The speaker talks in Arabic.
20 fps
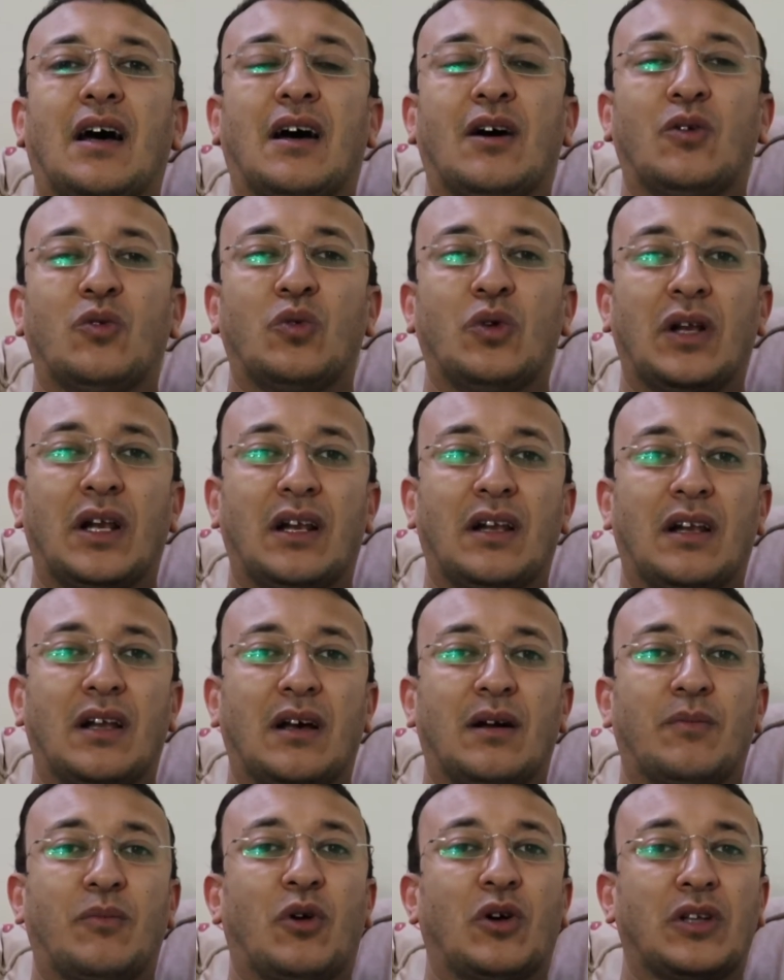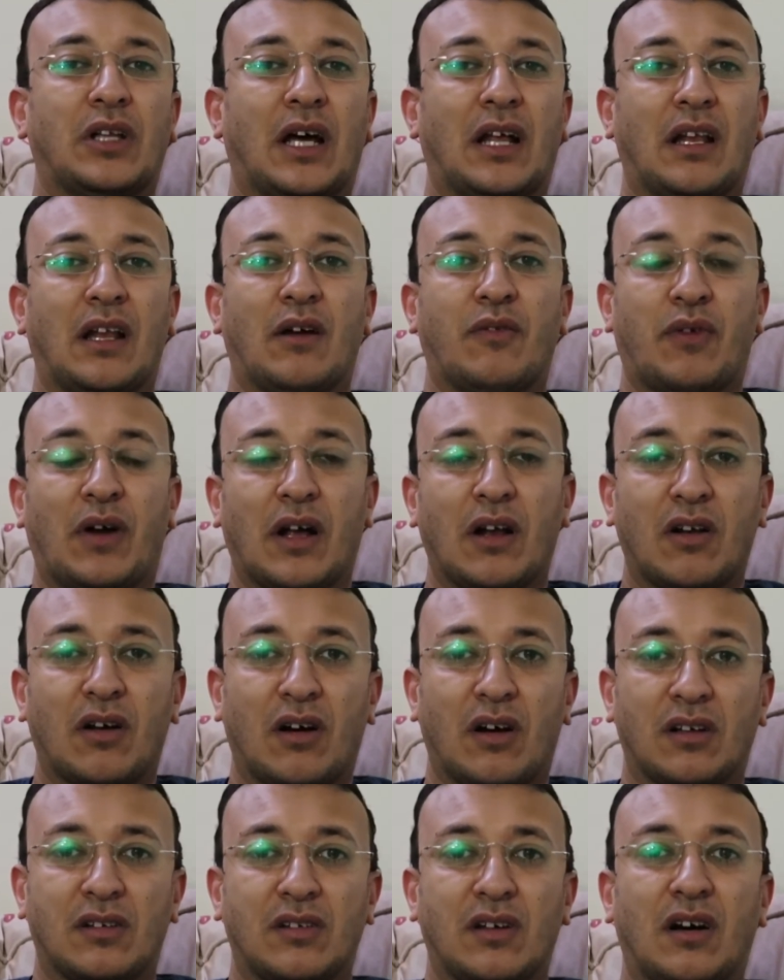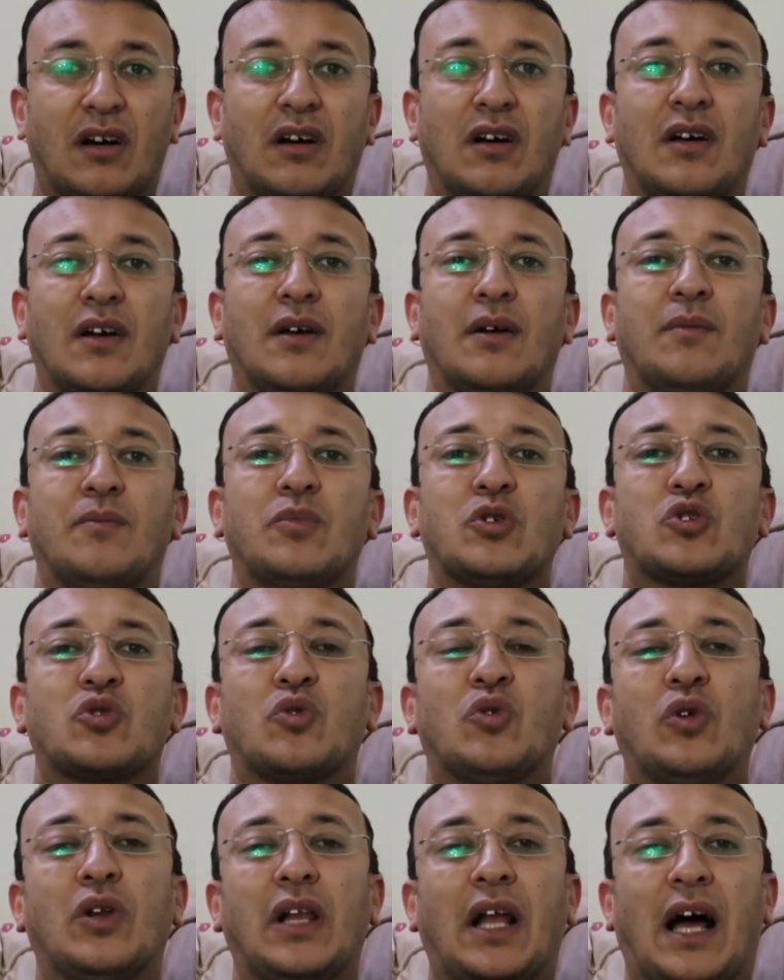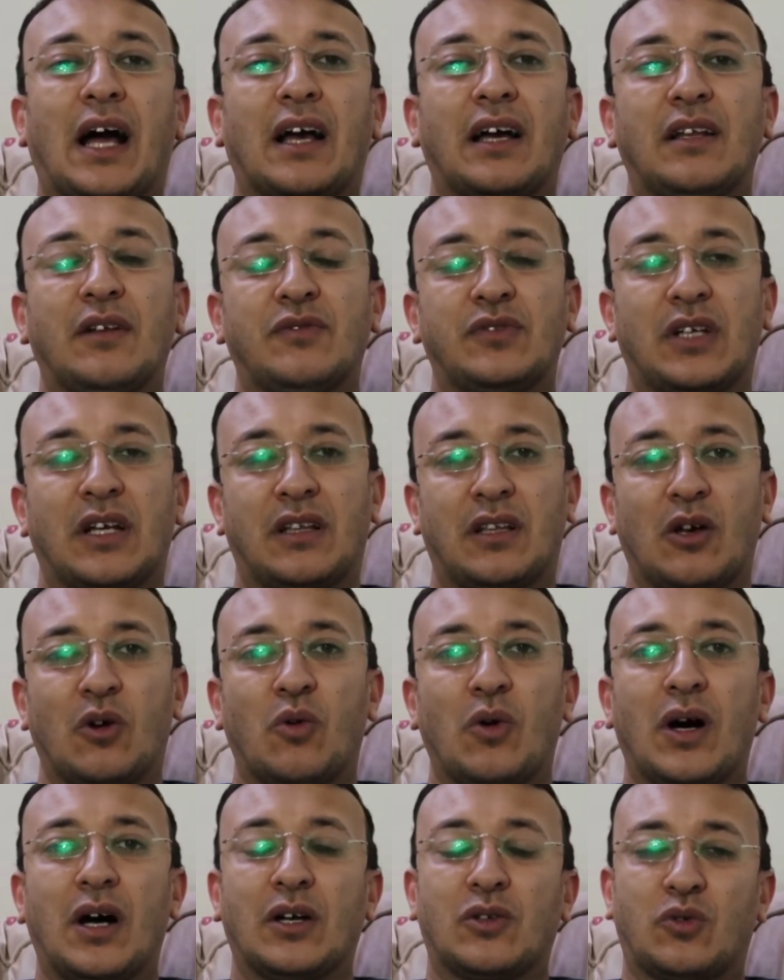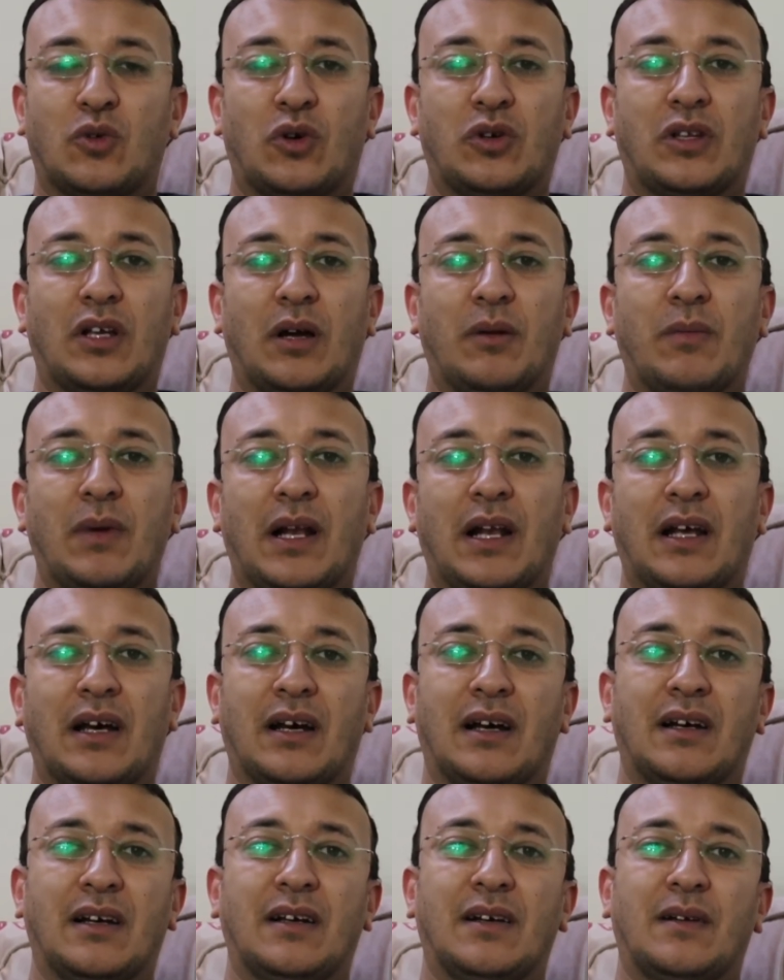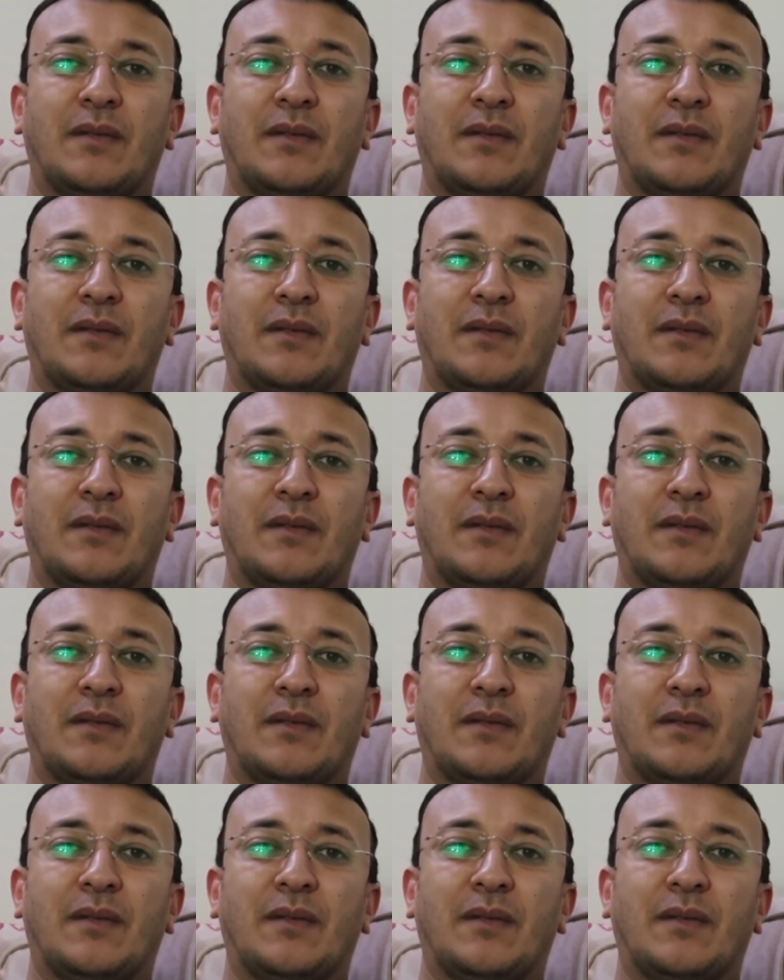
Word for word: او البعد عن الافعال الخاطئه مش كل حاجه نفسك تهواها تروح تعملها